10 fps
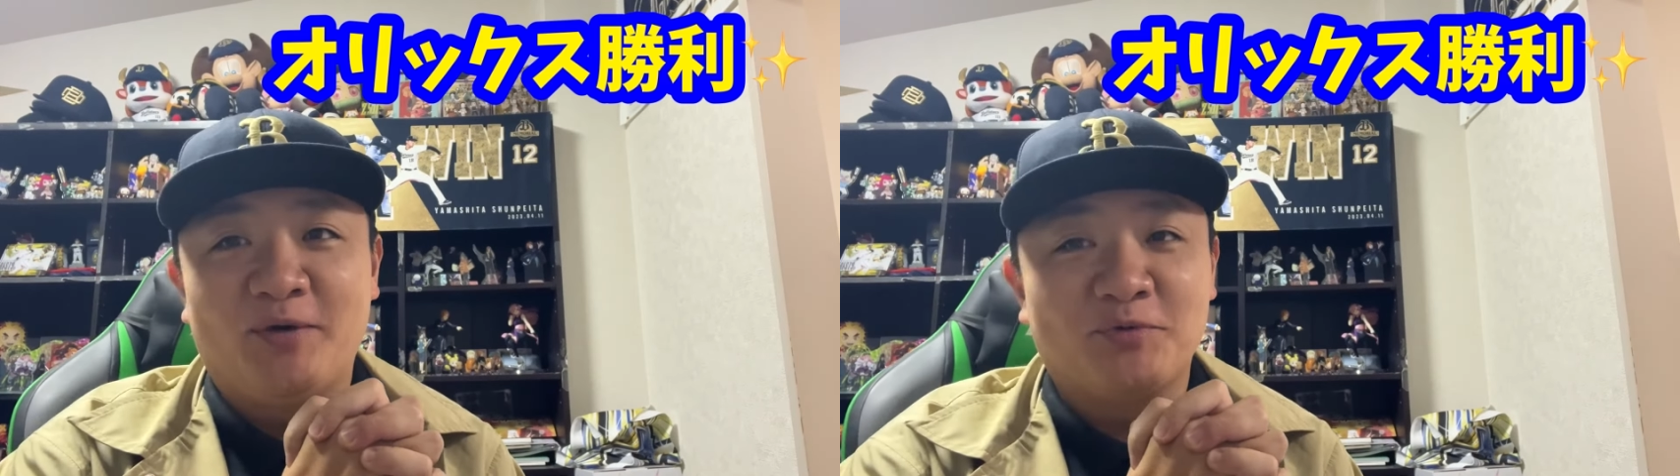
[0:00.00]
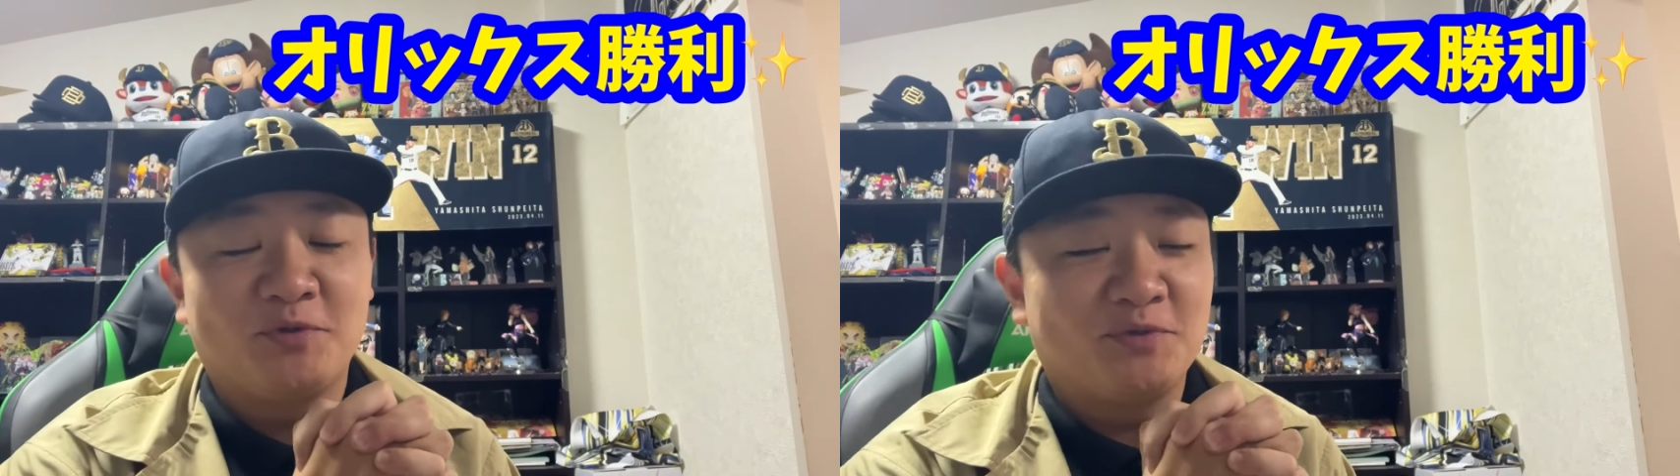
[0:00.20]

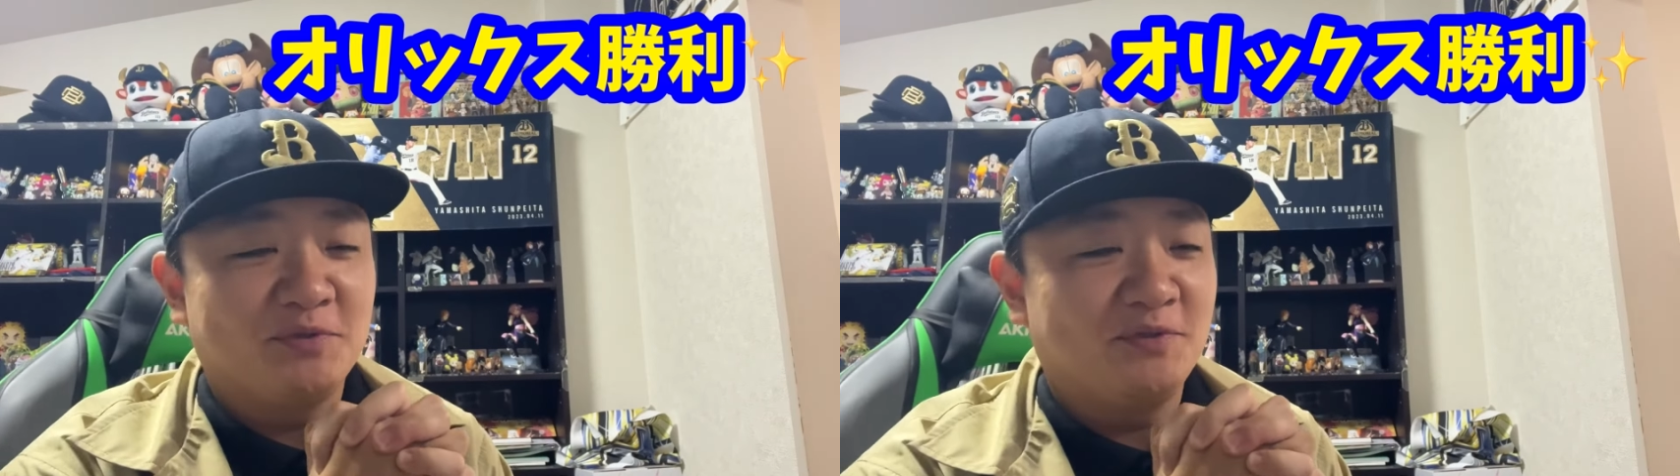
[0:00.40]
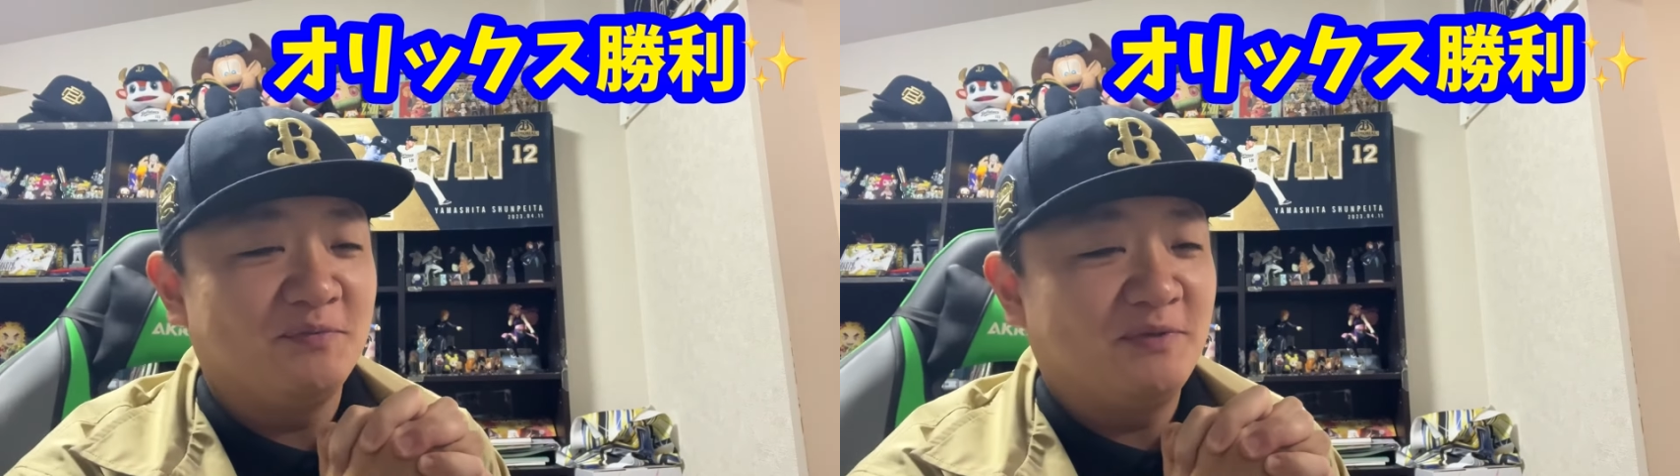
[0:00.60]
おと
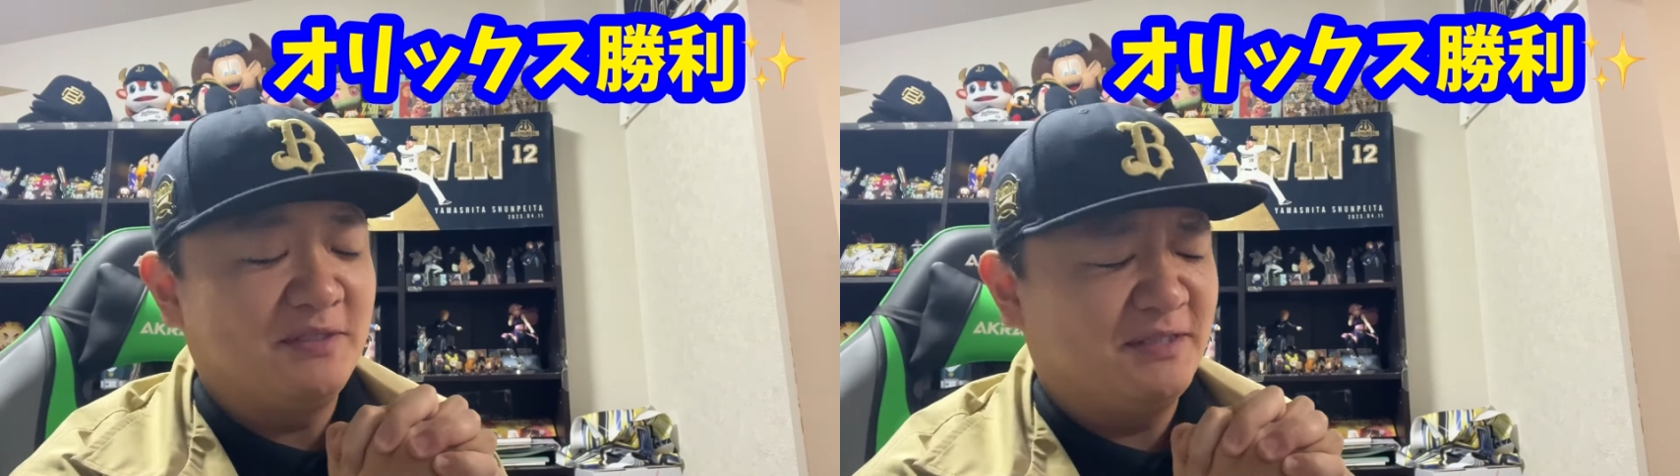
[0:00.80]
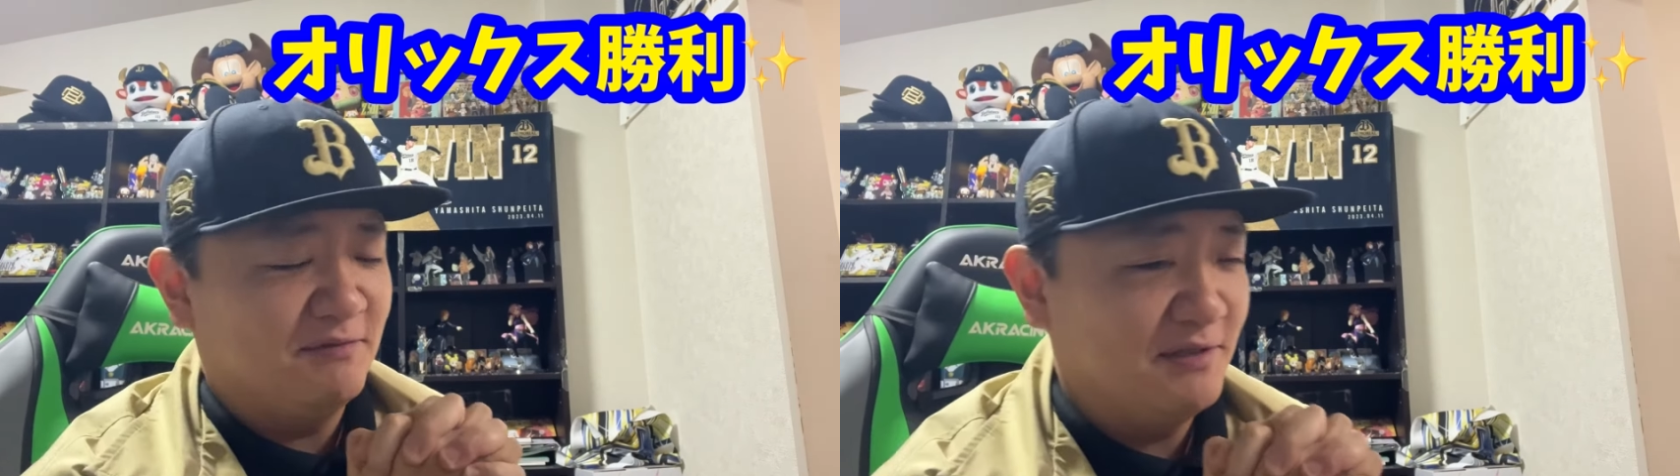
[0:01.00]
といま
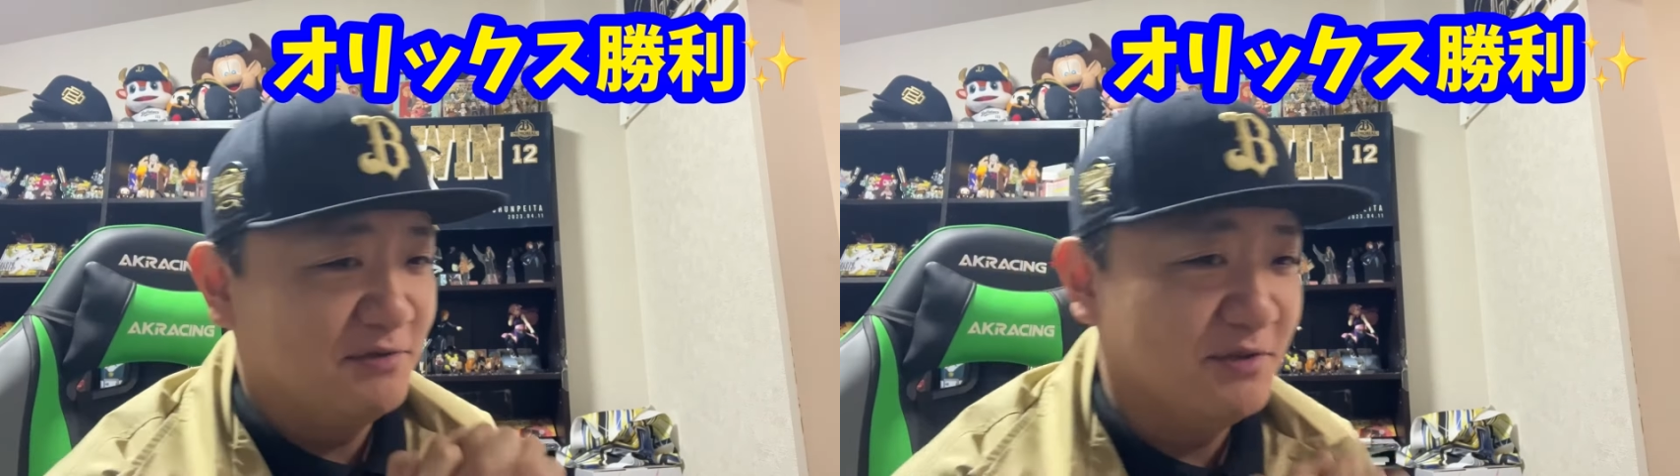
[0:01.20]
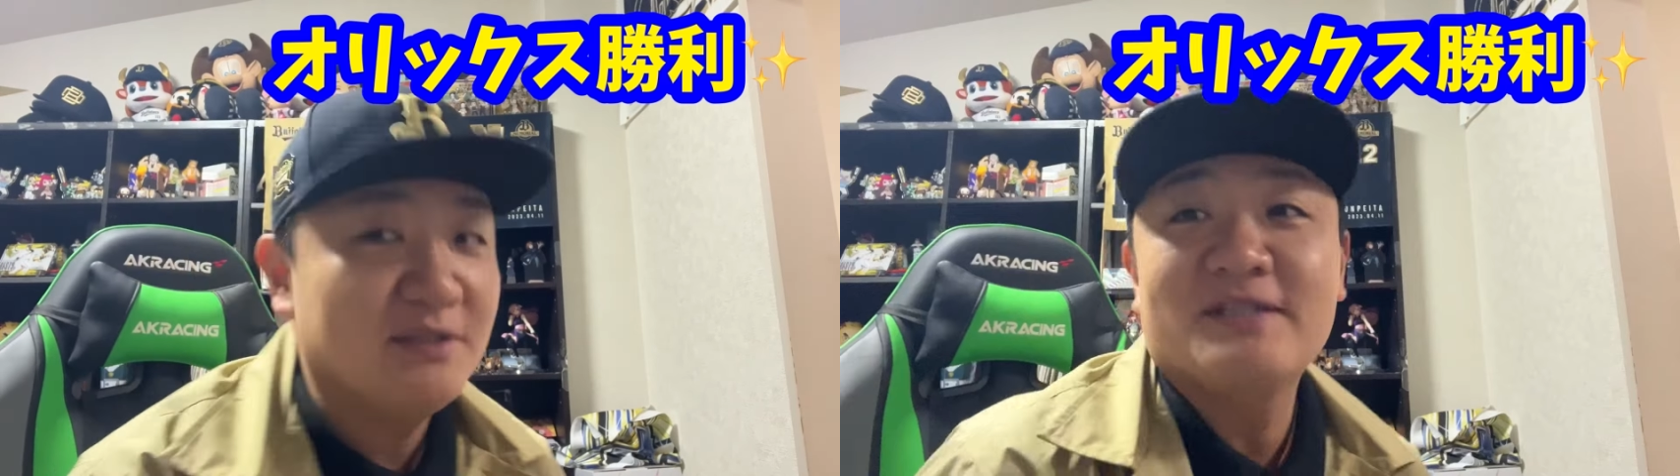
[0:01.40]
でとは
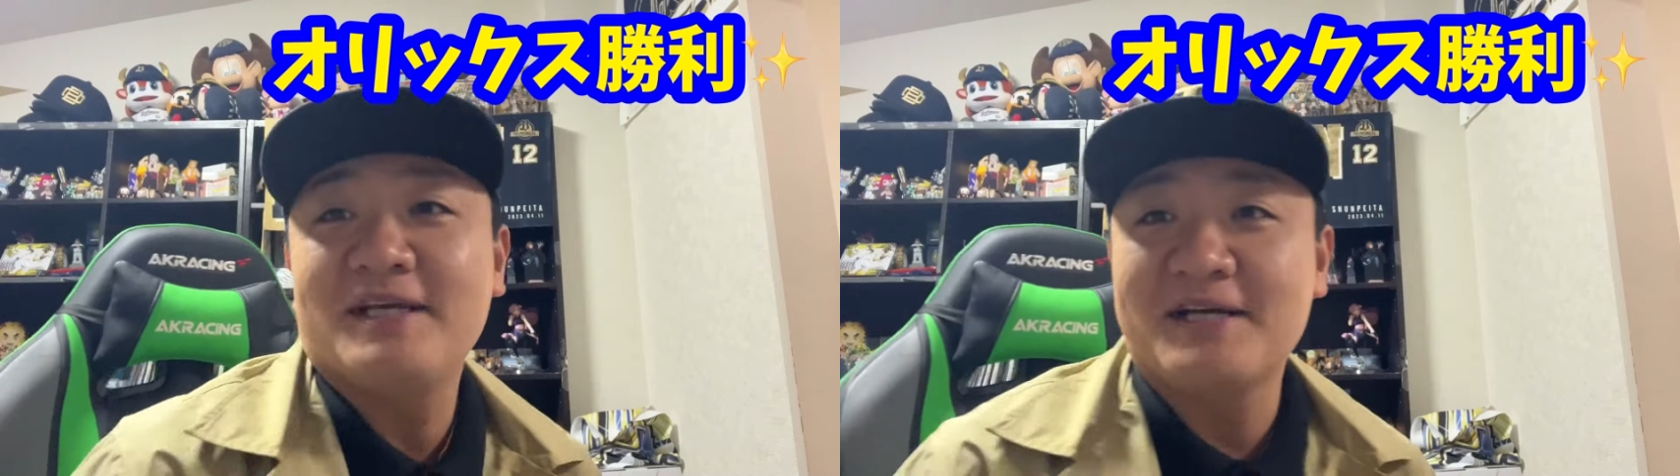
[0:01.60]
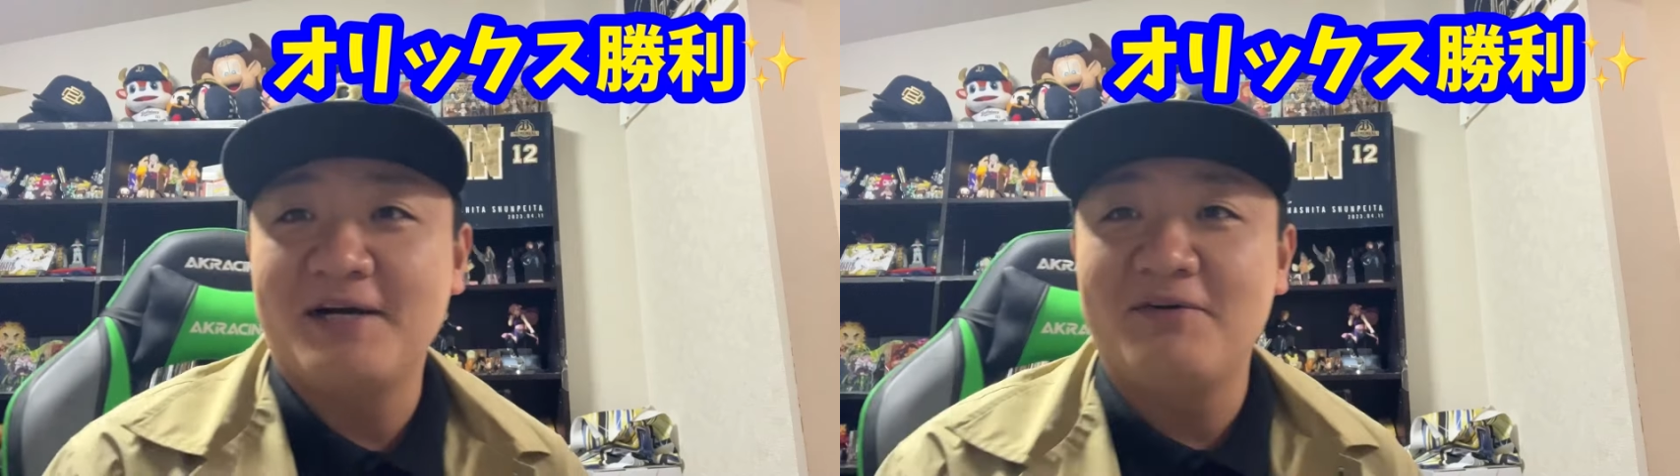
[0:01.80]
打っ
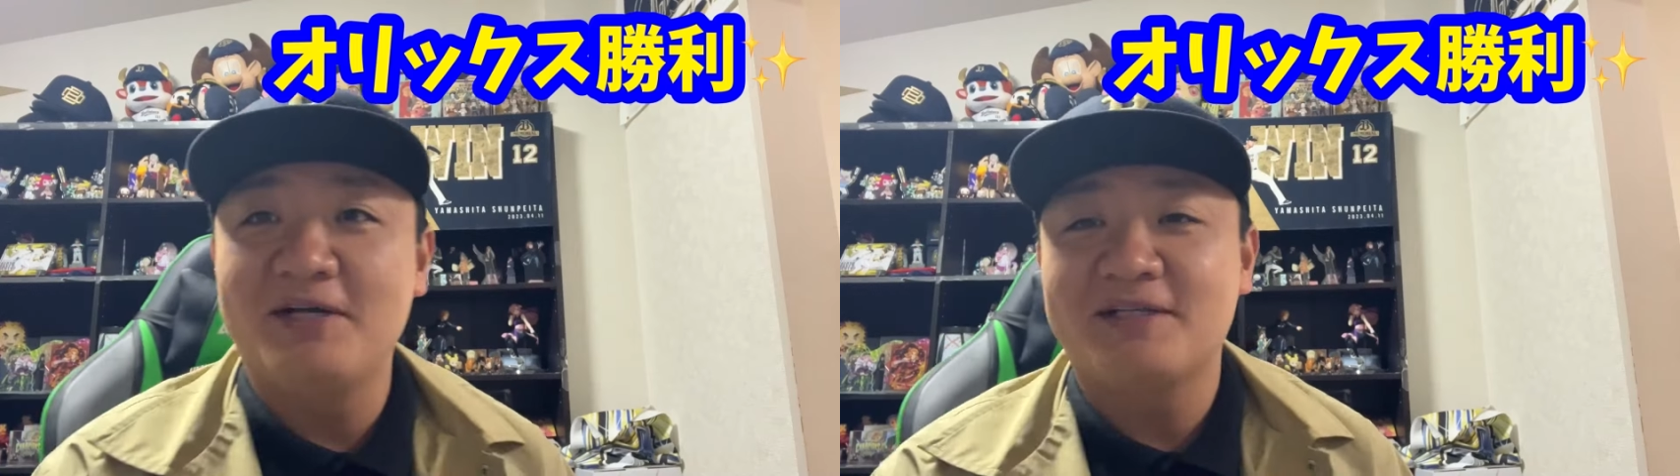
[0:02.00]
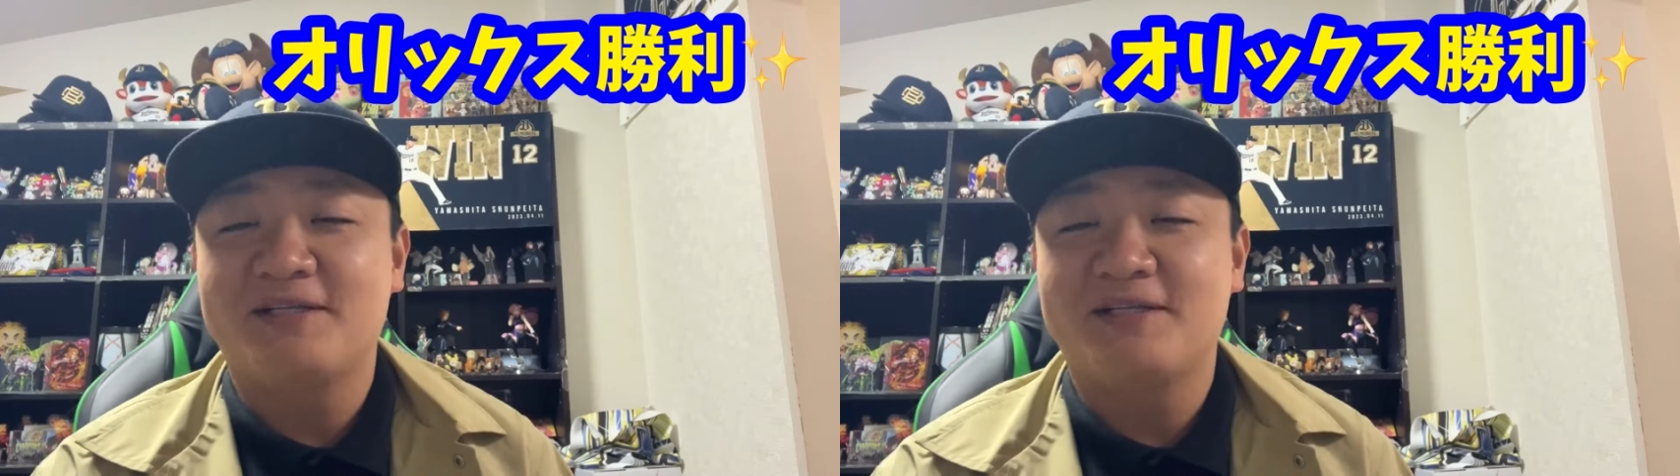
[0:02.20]
て変わっ